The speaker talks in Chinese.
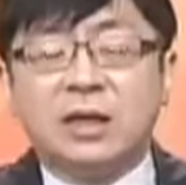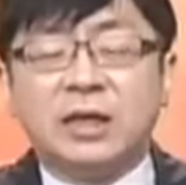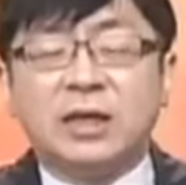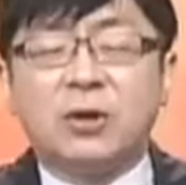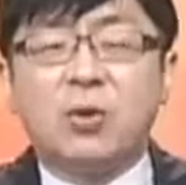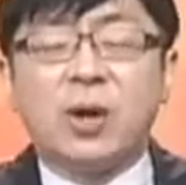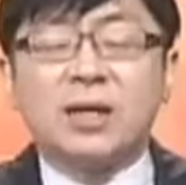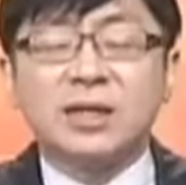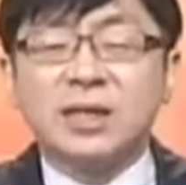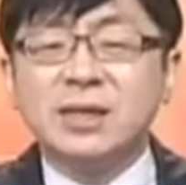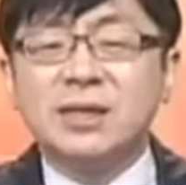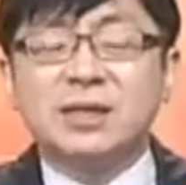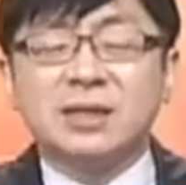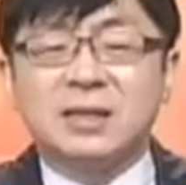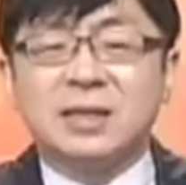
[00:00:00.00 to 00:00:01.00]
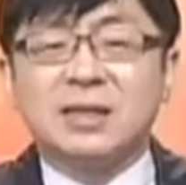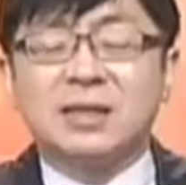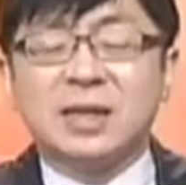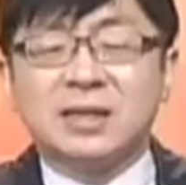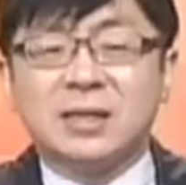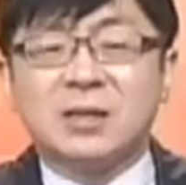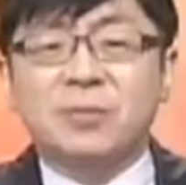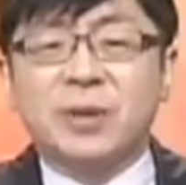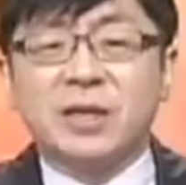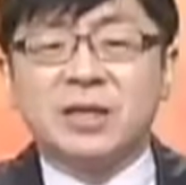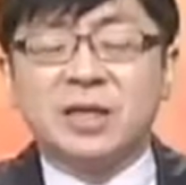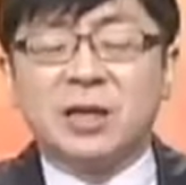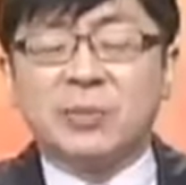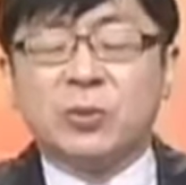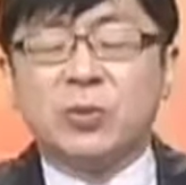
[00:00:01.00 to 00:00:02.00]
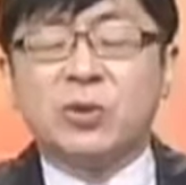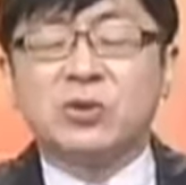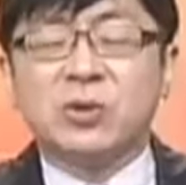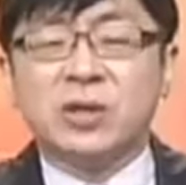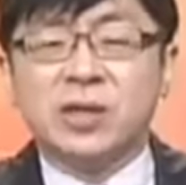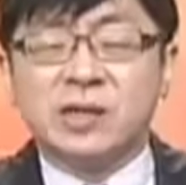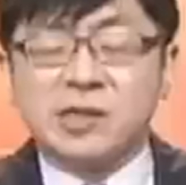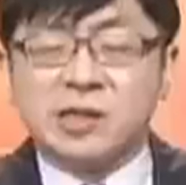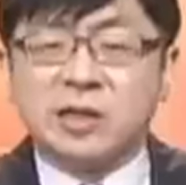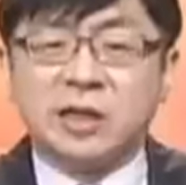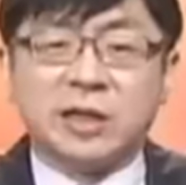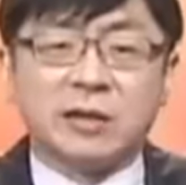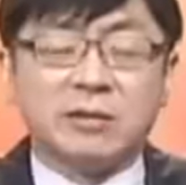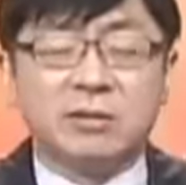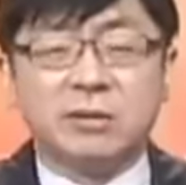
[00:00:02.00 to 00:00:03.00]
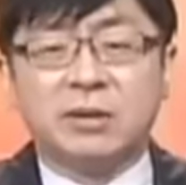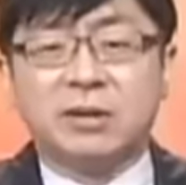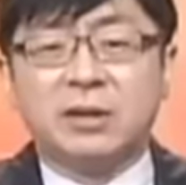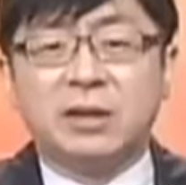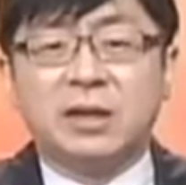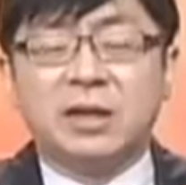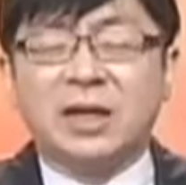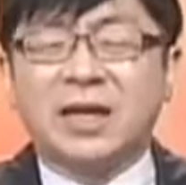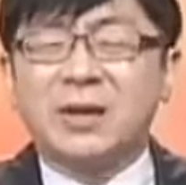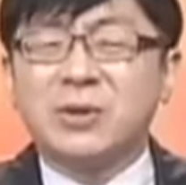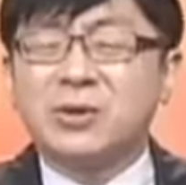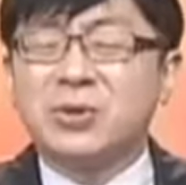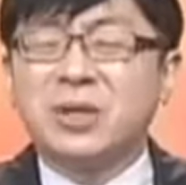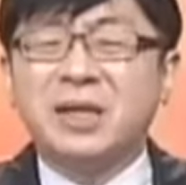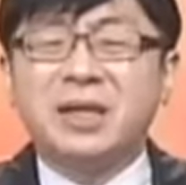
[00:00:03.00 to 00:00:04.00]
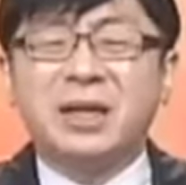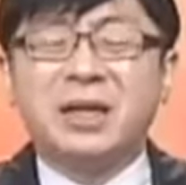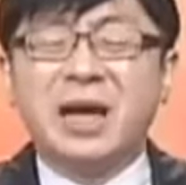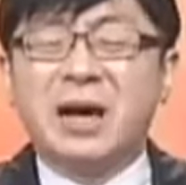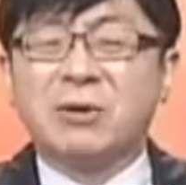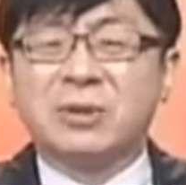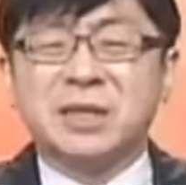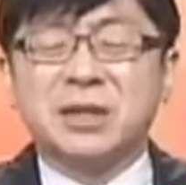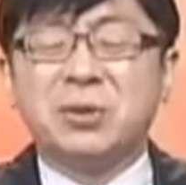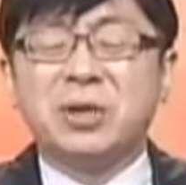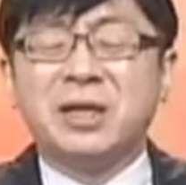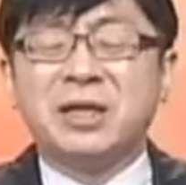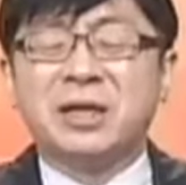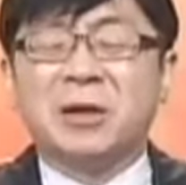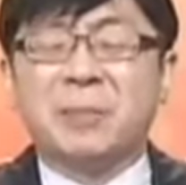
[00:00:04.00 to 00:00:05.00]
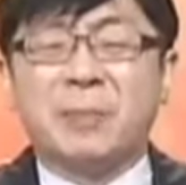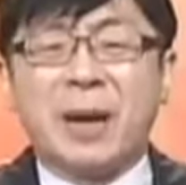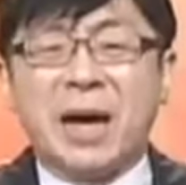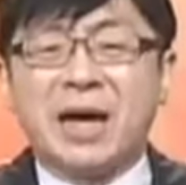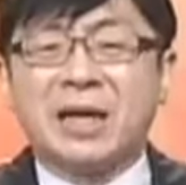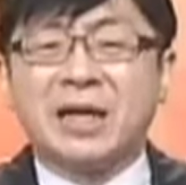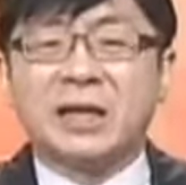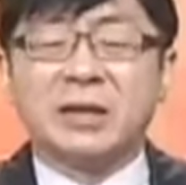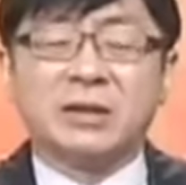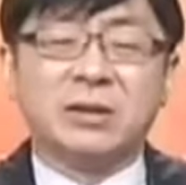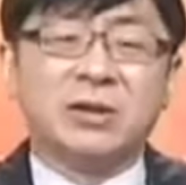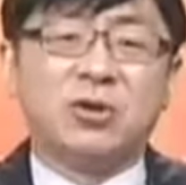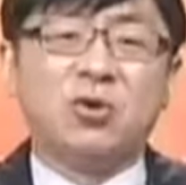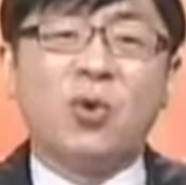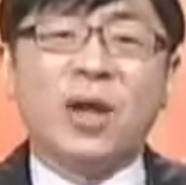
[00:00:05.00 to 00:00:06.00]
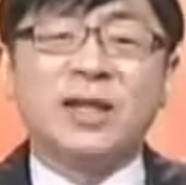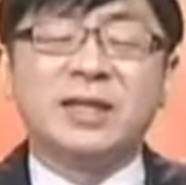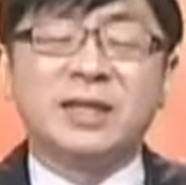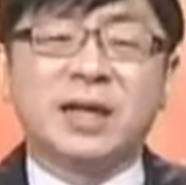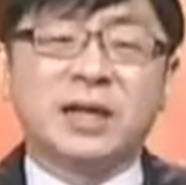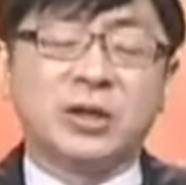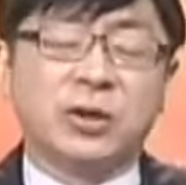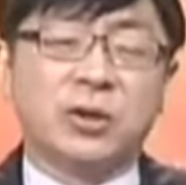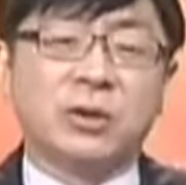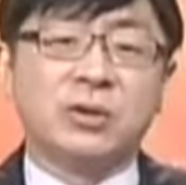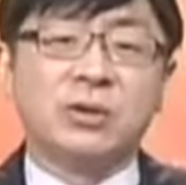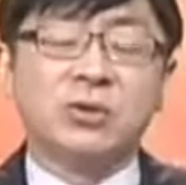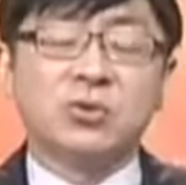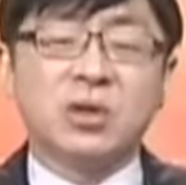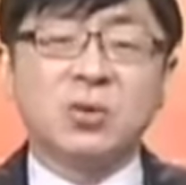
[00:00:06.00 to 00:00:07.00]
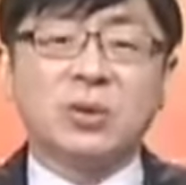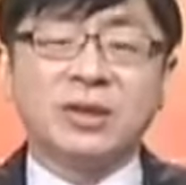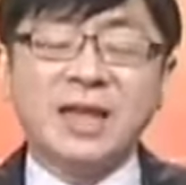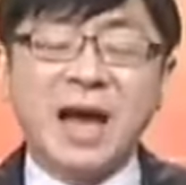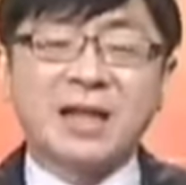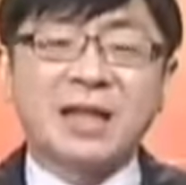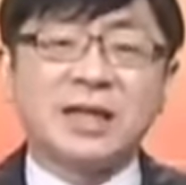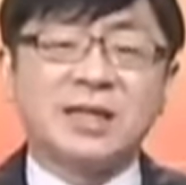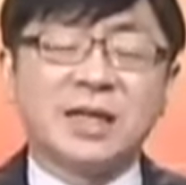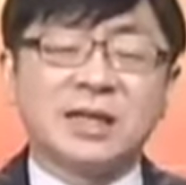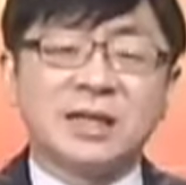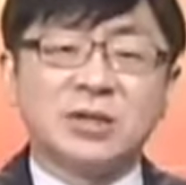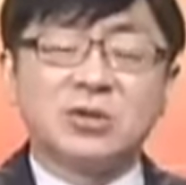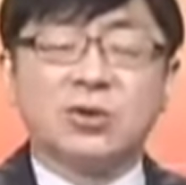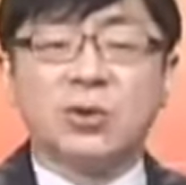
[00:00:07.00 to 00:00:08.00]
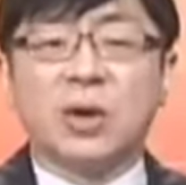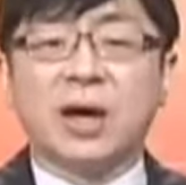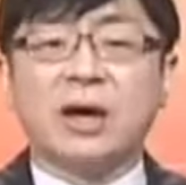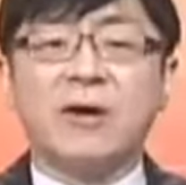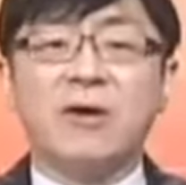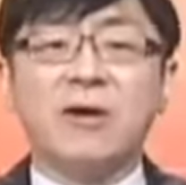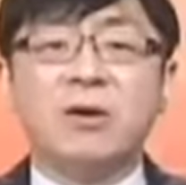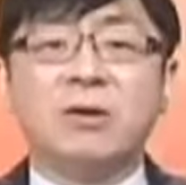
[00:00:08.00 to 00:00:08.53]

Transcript: 你的黄金时期在这辈子也不过就二十年。你跟我说你等好机会，你等了八年，乱讲一通。所以我大胆讲这句话，